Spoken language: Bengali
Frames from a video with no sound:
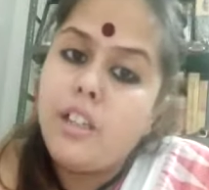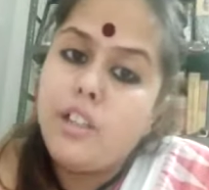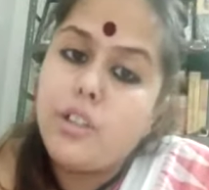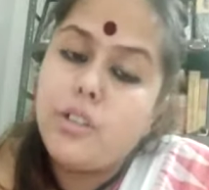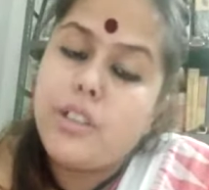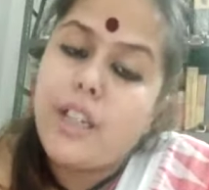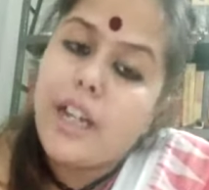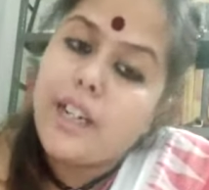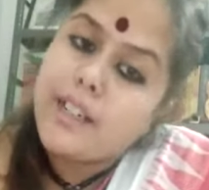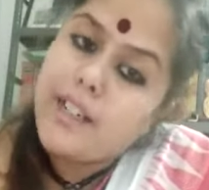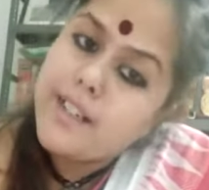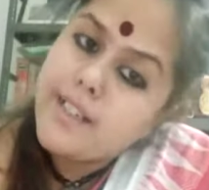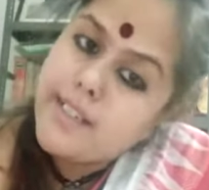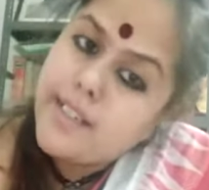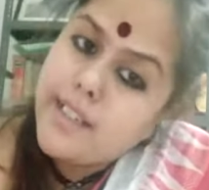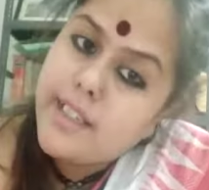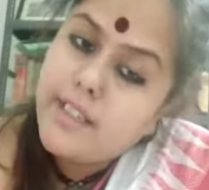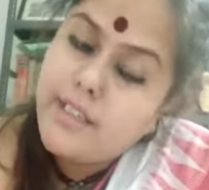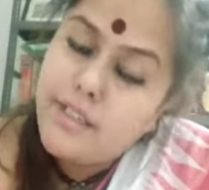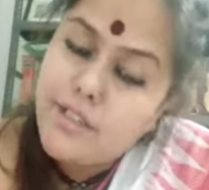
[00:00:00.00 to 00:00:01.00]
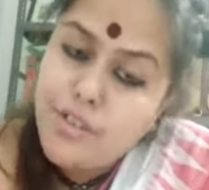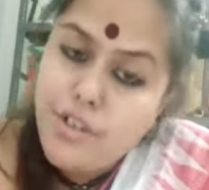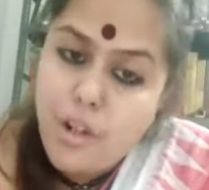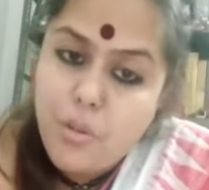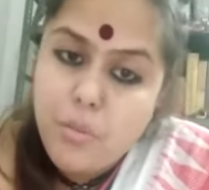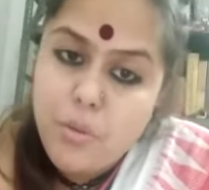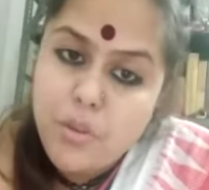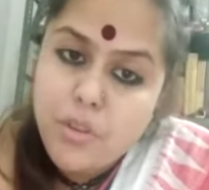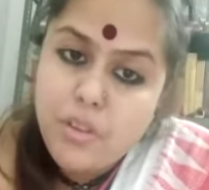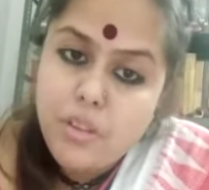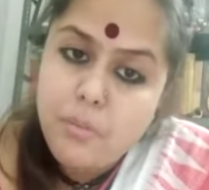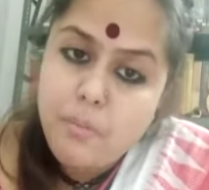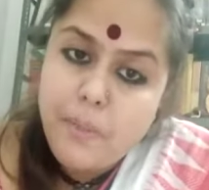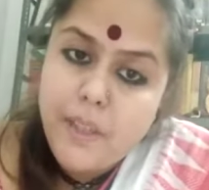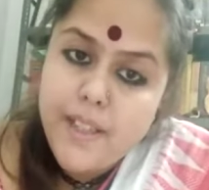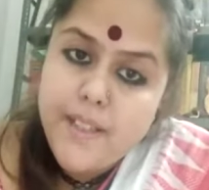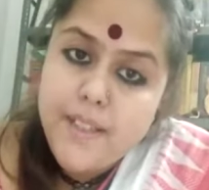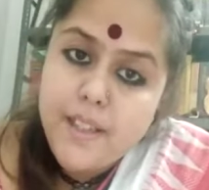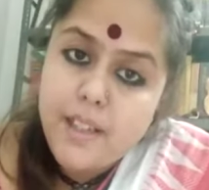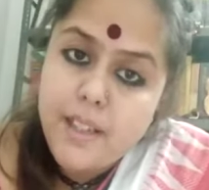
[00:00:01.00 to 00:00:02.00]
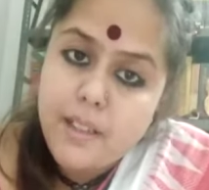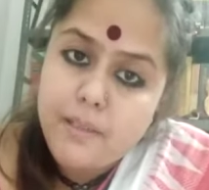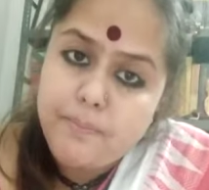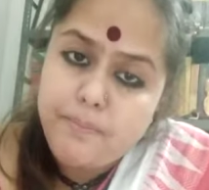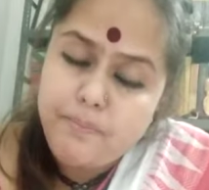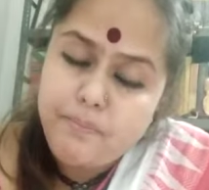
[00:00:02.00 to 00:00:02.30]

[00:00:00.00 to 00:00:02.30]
তো তার কাছ থেকে তিনি সমর্থন পেয়েছিলেন